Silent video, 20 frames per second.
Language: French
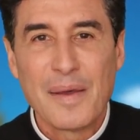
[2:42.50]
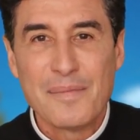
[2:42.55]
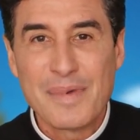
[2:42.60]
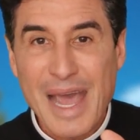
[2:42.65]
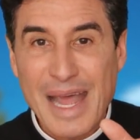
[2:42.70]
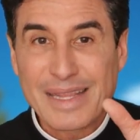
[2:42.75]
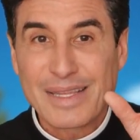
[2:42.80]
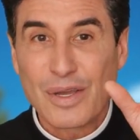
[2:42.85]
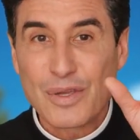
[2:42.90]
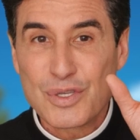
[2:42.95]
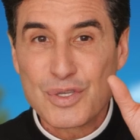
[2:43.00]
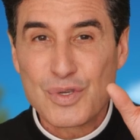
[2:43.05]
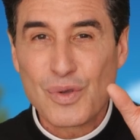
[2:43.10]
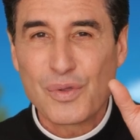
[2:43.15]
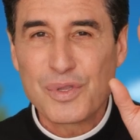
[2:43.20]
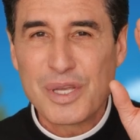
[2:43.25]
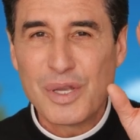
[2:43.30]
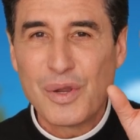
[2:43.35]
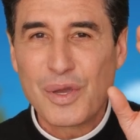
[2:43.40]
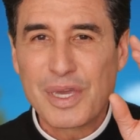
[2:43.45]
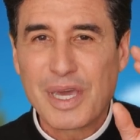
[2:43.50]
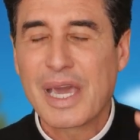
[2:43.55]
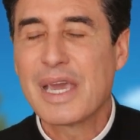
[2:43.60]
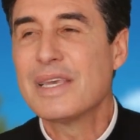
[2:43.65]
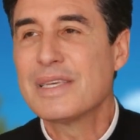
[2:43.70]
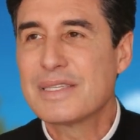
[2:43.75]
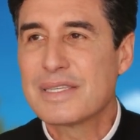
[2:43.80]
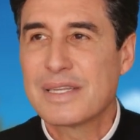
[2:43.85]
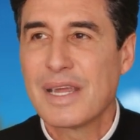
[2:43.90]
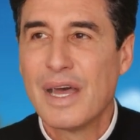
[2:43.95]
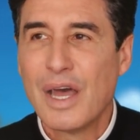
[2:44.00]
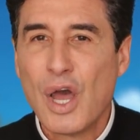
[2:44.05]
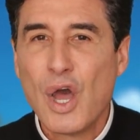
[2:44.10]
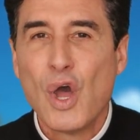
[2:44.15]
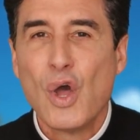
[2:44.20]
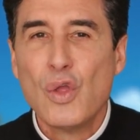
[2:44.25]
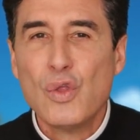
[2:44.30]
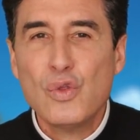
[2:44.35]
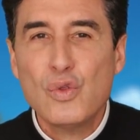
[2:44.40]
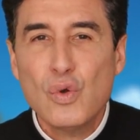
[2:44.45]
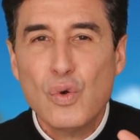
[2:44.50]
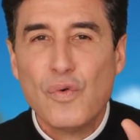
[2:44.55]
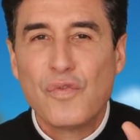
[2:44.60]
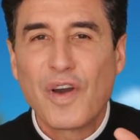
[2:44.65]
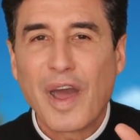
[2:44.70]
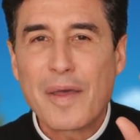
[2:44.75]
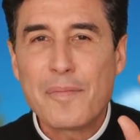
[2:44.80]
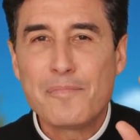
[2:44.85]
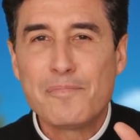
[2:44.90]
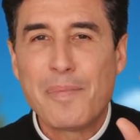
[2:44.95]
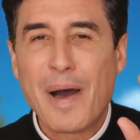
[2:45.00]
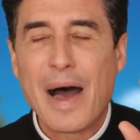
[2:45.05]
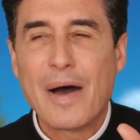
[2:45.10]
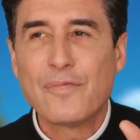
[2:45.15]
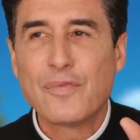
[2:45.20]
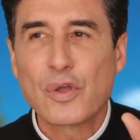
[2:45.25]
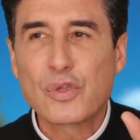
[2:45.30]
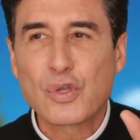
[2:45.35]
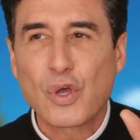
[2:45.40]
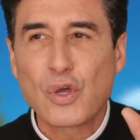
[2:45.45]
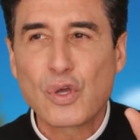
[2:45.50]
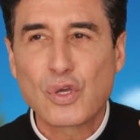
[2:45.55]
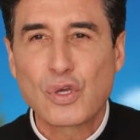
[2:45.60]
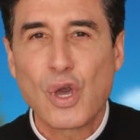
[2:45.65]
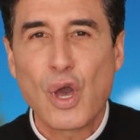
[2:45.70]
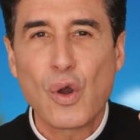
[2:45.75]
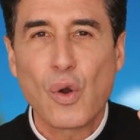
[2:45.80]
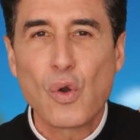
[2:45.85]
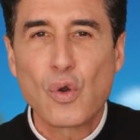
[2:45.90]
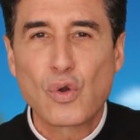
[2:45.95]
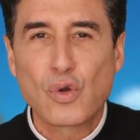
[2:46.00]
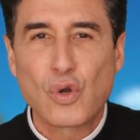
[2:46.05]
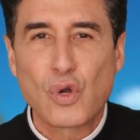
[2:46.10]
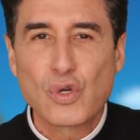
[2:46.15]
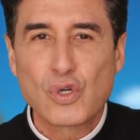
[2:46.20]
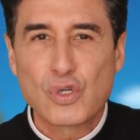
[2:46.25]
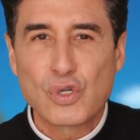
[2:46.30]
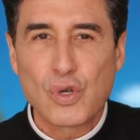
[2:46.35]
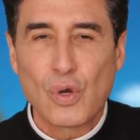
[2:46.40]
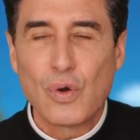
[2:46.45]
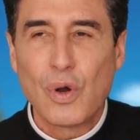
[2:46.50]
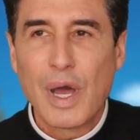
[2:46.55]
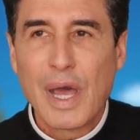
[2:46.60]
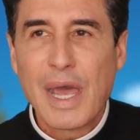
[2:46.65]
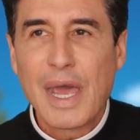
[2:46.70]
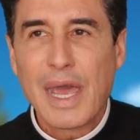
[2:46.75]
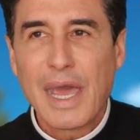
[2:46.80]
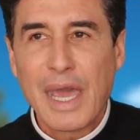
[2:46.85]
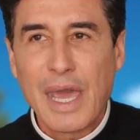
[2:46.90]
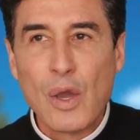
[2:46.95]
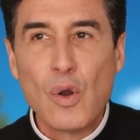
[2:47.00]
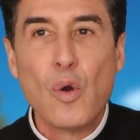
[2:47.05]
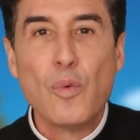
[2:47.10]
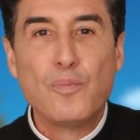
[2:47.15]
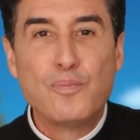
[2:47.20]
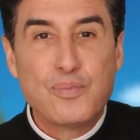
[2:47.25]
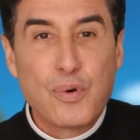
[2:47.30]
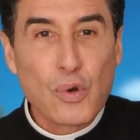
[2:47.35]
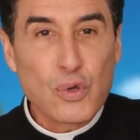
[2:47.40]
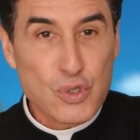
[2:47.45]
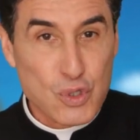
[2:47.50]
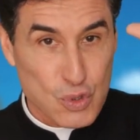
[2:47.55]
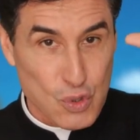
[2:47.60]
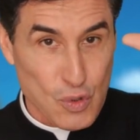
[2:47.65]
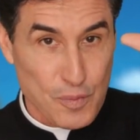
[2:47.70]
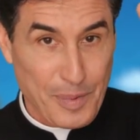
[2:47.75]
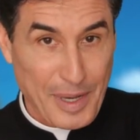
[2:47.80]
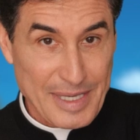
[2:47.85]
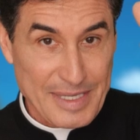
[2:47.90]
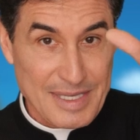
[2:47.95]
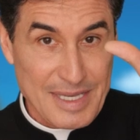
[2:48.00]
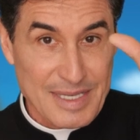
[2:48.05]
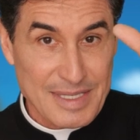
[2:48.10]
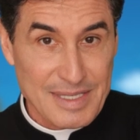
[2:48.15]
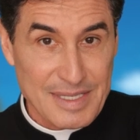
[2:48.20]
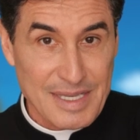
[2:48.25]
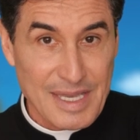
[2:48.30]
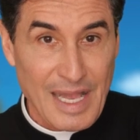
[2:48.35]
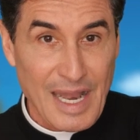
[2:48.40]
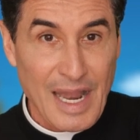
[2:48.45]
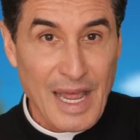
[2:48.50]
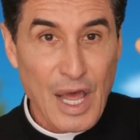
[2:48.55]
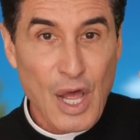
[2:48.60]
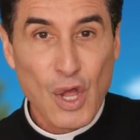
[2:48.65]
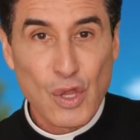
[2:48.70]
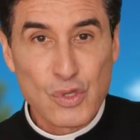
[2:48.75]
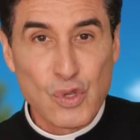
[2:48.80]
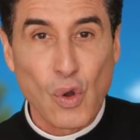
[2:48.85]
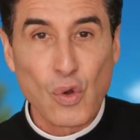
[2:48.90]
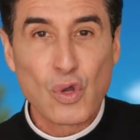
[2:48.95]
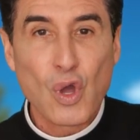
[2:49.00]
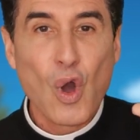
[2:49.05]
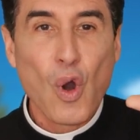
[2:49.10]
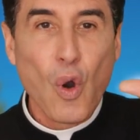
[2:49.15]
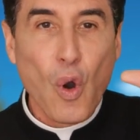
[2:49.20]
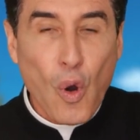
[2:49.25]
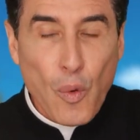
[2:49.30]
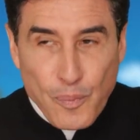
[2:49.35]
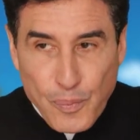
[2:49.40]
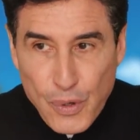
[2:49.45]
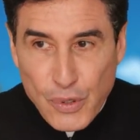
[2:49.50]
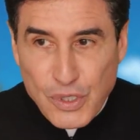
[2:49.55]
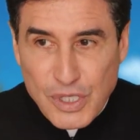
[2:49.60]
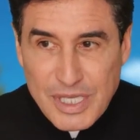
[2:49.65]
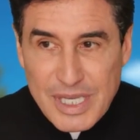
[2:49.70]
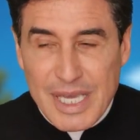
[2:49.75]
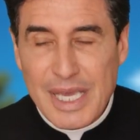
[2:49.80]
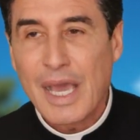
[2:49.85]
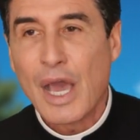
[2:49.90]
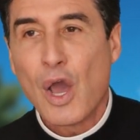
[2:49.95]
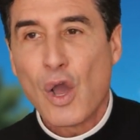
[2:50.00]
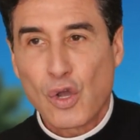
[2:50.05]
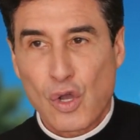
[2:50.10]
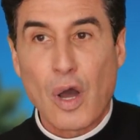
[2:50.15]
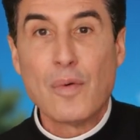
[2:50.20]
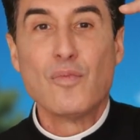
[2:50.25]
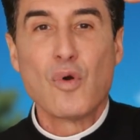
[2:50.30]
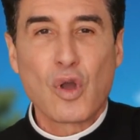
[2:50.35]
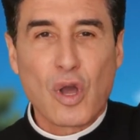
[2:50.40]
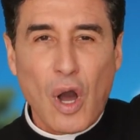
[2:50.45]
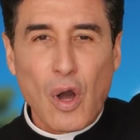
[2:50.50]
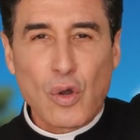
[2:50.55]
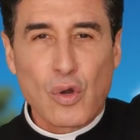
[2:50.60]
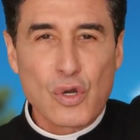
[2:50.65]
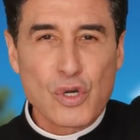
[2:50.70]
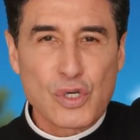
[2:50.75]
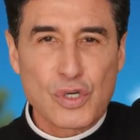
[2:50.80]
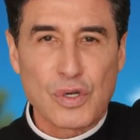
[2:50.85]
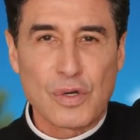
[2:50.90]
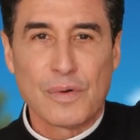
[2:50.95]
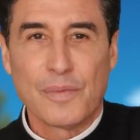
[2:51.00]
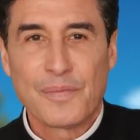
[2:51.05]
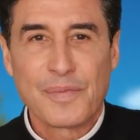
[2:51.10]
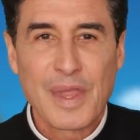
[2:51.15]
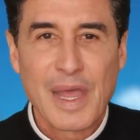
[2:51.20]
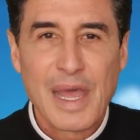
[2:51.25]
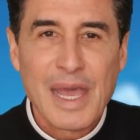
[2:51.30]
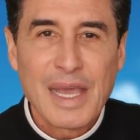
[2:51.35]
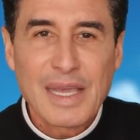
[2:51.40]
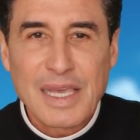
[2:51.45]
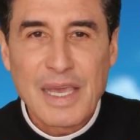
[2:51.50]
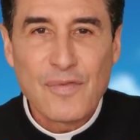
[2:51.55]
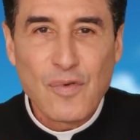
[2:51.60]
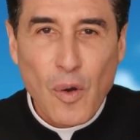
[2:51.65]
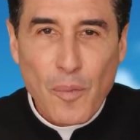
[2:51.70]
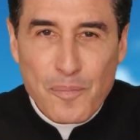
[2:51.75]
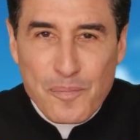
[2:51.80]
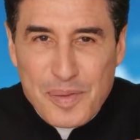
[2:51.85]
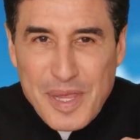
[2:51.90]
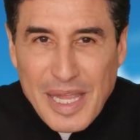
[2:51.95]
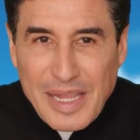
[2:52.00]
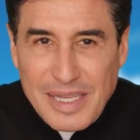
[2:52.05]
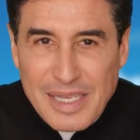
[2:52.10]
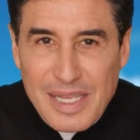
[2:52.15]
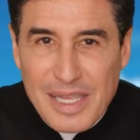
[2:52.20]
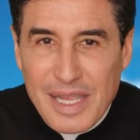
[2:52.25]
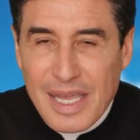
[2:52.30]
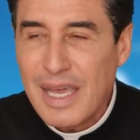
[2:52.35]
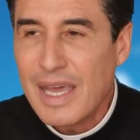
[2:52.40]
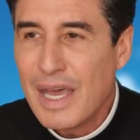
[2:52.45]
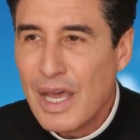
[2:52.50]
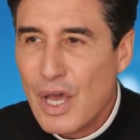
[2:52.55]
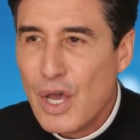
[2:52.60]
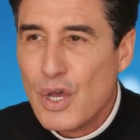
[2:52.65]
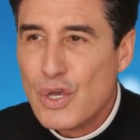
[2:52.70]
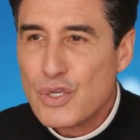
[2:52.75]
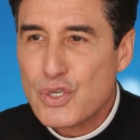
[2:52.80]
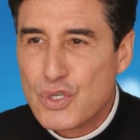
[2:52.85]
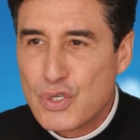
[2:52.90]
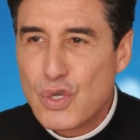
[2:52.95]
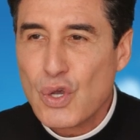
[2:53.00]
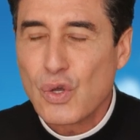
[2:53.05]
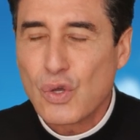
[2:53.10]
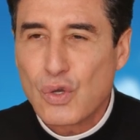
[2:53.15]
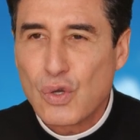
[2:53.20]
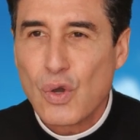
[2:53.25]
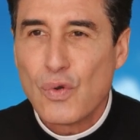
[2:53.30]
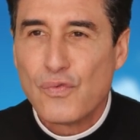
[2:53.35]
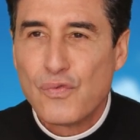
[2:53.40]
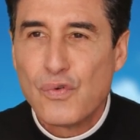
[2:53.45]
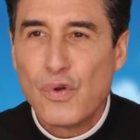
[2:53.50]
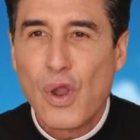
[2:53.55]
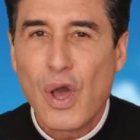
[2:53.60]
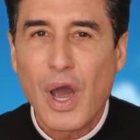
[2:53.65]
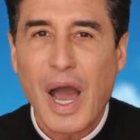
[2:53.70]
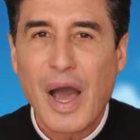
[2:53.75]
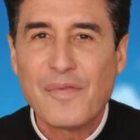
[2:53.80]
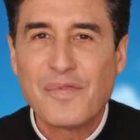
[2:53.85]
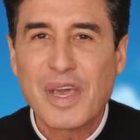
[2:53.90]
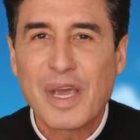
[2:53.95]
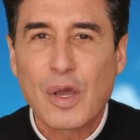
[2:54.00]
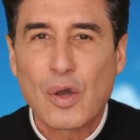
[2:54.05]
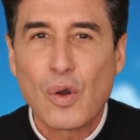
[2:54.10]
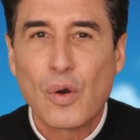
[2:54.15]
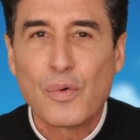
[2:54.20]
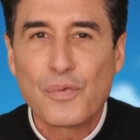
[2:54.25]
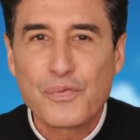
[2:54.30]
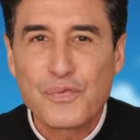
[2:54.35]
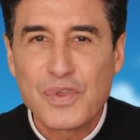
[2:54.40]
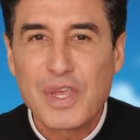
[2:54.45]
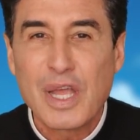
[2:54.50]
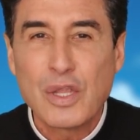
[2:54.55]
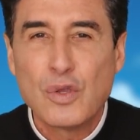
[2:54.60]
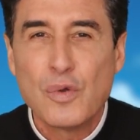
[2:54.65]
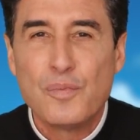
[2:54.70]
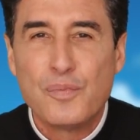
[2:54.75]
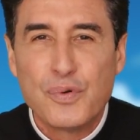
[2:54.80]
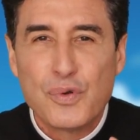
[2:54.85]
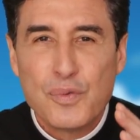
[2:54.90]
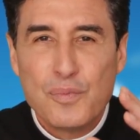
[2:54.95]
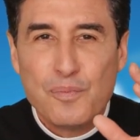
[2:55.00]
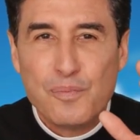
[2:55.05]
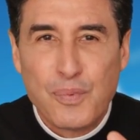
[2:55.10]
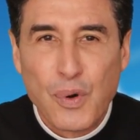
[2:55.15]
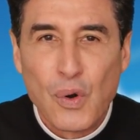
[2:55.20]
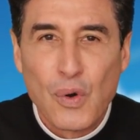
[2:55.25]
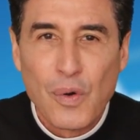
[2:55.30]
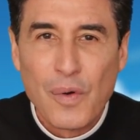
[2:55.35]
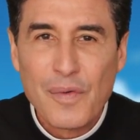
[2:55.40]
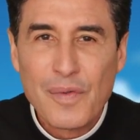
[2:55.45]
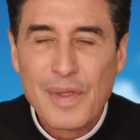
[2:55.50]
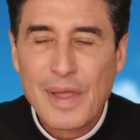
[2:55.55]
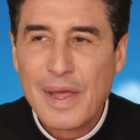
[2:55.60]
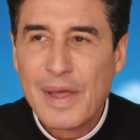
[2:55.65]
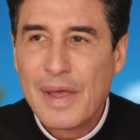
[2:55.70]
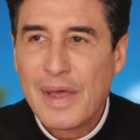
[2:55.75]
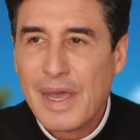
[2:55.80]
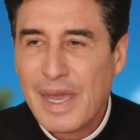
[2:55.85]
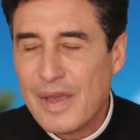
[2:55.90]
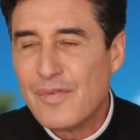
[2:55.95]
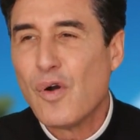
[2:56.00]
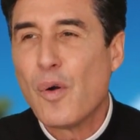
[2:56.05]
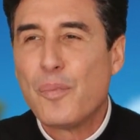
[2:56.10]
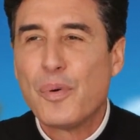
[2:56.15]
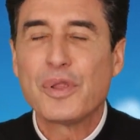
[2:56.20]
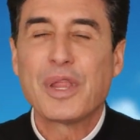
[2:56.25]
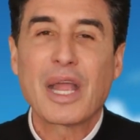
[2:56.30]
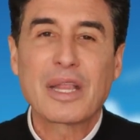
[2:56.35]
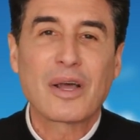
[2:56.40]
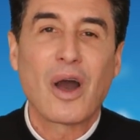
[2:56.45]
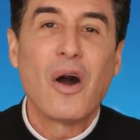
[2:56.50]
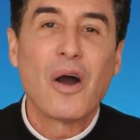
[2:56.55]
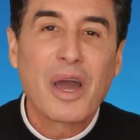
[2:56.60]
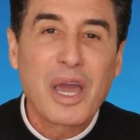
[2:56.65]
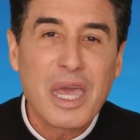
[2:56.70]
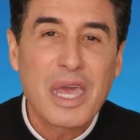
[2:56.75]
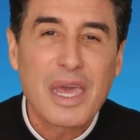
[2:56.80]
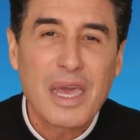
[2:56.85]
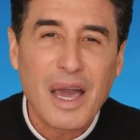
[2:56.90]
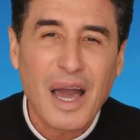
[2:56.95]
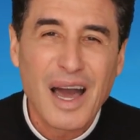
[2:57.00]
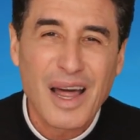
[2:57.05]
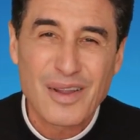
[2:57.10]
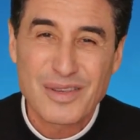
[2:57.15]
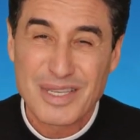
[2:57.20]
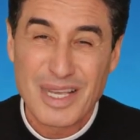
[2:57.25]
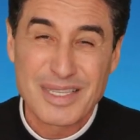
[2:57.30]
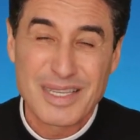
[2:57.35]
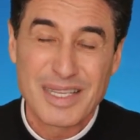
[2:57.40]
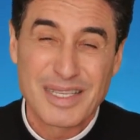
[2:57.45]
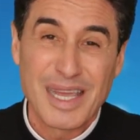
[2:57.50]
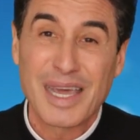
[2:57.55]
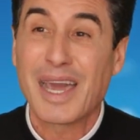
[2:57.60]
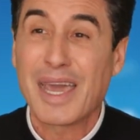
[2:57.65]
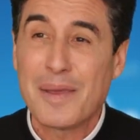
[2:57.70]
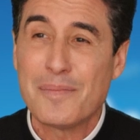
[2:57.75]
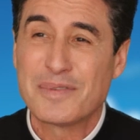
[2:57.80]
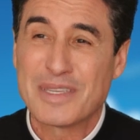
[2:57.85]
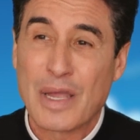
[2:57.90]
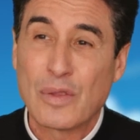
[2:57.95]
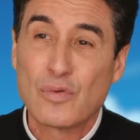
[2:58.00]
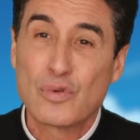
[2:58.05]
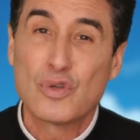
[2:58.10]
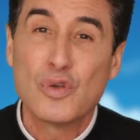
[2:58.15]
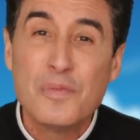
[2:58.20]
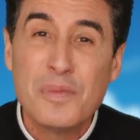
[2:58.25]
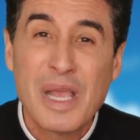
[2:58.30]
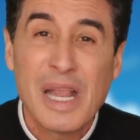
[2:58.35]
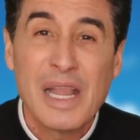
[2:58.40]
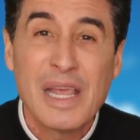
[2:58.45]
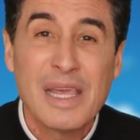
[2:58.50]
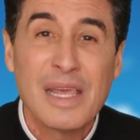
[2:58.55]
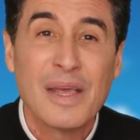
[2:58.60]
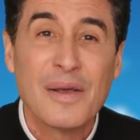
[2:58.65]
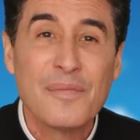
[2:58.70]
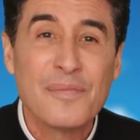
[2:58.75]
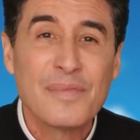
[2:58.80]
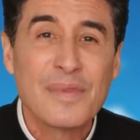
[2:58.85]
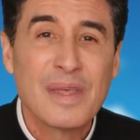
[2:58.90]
mais attention, dit le Christ, n'ouvrez pas votre cœur aux cochons et aux pourceaux, précise-t-il, donc aux petits comme aux grands cochons, qui vont piétiner ce que vous leur avez confié de plus beau. Ils vont peut-être en rire, alors ça c'est terrible, ça nous humilie.